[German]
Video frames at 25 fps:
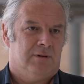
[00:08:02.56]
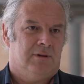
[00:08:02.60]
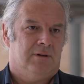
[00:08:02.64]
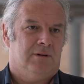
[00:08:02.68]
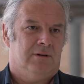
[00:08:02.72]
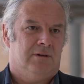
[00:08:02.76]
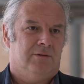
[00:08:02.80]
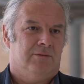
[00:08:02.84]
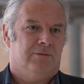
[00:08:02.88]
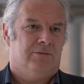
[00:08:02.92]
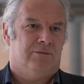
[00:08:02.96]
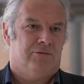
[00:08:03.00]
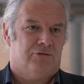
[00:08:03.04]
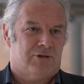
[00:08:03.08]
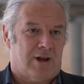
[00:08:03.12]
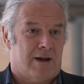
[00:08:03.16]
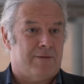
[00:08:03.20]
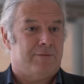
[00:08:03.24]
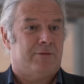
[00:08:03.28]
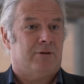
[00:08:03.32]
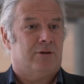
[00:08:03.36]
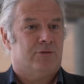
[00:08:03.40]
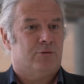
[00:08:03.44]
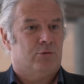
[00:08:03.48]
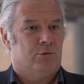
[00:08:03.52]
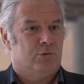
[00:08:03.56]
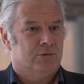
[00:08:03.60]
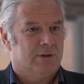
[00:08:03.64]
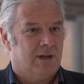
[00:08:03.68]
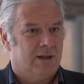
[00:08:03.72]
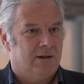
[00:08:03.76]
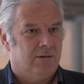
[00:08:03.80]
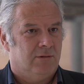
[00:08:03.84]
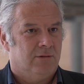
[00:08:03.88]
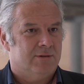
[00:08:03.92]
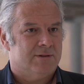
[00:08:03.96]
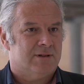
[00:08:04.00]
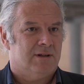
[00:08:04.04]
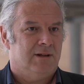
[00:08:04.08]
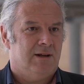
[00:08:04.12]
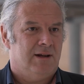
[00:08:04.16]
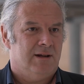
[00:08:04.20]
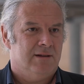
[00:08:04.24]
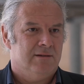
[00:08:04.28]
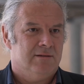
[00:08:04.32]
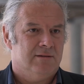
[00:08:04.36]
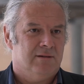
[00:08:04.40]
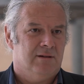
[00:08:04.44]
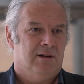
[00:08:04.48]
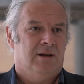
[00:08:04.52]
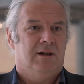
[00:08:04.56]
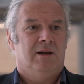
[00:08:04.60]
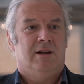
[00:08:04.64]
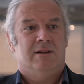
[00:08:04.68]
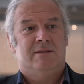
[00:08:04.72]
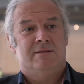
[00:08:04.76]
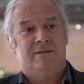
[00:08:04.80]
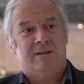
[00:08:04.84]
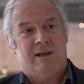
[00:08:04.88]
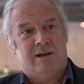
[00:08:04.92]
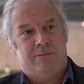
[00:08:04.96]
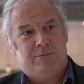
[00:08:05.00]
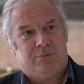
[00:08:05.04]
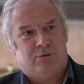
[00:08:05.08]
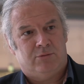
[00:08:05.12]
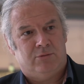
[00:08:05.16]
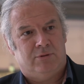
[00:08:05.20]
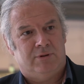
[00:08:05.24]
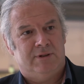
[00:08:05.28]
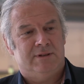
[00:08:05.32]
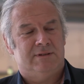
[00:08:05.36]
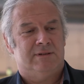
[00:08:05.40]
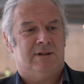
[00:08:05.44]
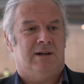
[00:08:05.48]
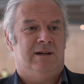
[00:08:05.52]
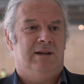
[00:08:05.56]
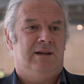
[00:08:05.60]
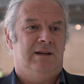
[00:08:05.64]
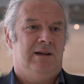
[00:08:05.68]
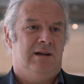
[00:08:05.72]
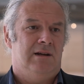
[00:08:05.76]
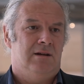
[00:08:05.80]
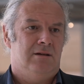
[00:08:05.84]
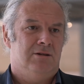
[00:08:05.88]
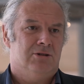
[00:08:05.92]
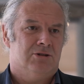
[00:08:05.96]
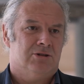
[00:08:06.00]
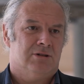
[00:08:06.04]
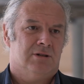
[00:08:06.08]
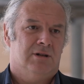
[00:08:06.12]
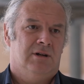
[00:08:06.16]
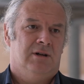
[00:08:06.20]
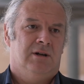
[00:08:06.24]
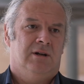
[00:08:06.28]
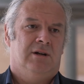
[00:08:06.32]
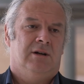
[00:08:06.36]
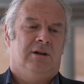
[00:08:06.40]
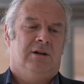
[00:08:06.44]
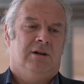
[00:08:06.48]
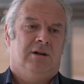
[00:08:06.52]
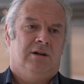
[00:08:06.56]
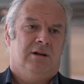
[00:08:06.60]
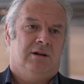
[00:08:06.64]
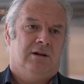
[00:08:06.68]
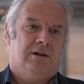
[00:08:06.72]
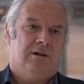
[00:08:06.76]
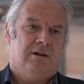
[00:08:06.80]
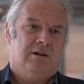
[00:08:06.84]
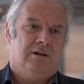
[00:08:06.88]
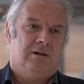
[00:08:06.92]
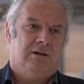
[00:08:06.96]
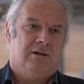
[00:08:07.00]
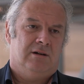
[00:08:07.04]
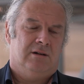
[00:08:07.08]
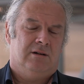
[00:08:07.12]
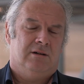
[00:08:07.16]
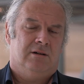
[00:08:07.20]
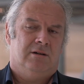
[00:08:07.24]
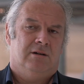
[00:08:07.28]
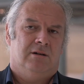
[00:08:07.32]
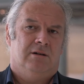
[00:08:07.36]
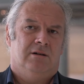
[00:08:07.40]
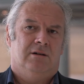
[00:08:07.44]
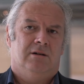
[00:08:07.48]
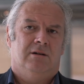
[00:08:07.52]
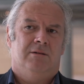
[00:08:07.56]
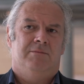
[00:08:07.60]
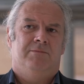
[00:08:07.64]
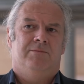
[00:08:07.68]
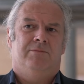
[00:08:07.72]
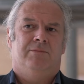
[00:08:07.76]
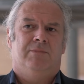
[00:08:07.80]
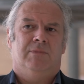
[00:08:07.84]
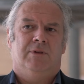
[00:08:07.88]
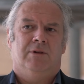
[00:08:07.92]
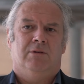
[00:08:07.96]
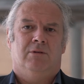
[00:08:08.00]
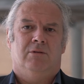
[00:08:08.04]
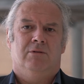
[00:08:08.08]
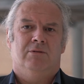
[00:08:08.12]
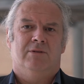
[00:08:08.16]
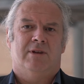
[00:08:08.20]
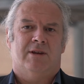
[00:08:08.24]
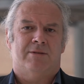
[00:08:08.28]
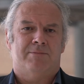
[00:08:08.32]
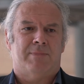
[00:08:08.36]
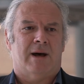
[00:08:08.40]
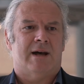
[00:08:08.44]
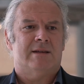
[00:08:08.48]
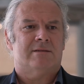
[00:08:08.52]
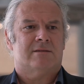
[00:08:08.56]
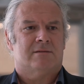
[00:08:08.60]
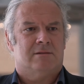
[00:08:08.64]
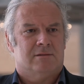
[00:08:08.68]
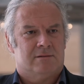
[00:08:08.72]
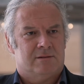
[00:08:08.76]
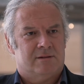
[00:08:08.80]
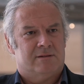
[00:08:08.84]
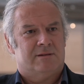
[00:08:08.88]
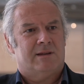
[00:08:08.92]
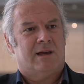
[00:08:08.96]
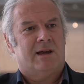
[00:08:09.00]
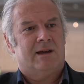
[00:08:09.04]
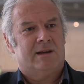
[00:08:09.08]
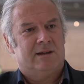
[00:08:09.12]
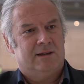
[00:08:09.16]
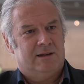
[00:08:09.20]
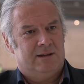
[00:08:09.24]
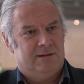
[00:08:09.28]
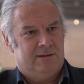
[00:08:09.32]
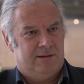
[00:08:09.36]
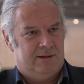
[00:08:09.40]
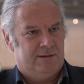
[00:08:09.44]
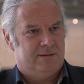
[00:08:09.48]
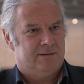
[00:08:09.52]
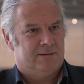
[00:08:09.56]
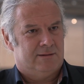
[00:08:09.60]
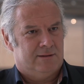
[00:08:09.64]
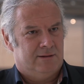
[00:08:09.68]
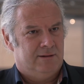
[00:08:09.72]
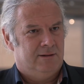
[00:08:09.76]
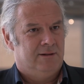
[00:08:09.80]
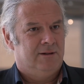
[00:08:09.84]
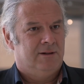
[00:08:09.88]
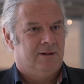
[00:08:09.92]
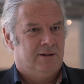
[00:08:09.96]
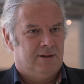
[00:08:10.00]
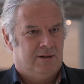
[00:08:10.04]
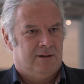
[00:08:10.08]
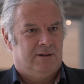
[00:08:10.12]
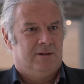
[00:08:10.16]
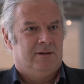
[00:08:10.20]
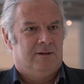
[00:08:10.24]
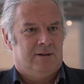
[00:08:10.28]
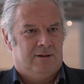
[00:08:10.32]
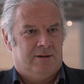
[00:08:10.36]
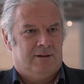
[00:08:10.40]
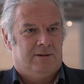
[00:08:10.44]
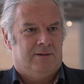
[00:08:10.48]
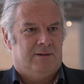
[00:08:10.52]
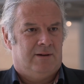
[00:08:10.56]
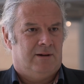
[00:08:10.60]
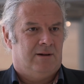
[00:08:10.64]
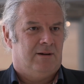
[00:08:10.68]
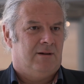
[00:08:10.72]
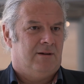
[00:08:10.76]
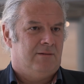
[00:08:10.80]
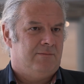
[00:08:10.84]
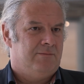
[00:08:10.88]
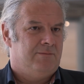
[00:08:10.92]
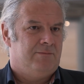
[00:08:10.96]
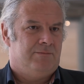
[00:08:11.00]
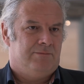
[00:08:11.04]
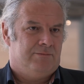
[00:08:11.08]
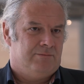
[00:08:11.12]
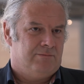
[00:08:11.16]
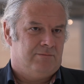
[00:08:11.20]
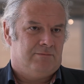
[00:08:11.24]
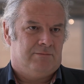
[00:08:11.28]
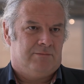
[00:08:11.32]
Äh, schärferer Ton gegen Russland, sehr pro-israelisch. Äh, ähm, und das passt sozusagen in diese ähm,